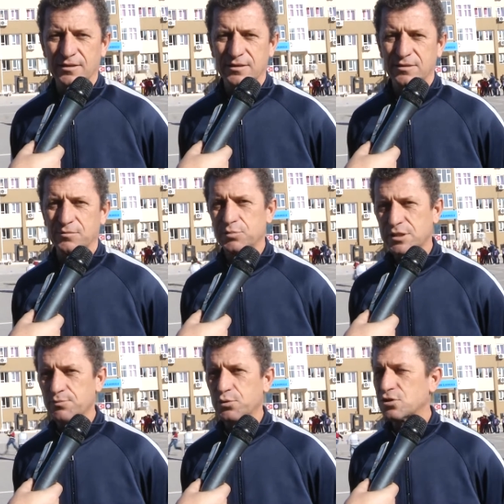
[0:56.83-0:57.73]
E,
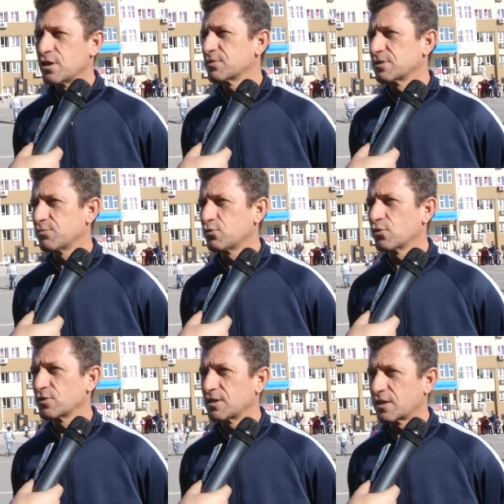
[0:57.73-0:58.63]
bizim projemizde bu
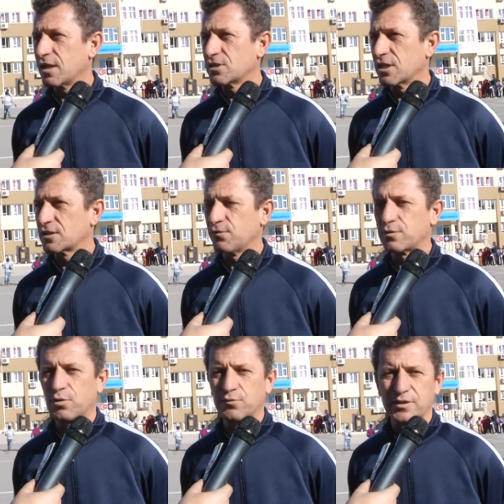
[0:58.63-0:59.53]
konuda dikkat çekti
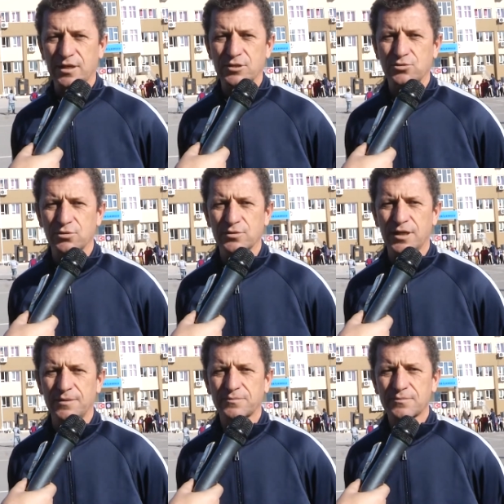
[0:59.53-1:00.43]
Futbol
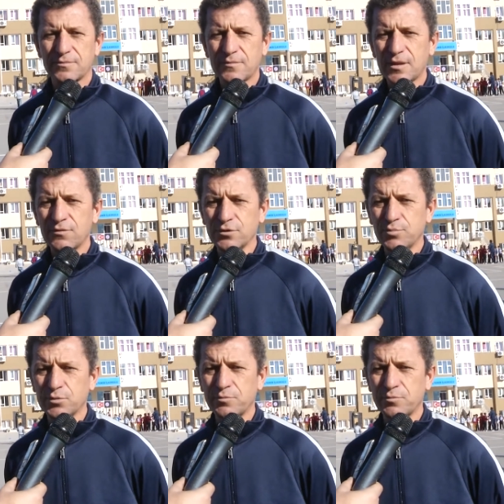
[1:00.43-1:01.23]
Federasyonu'nda. Futbol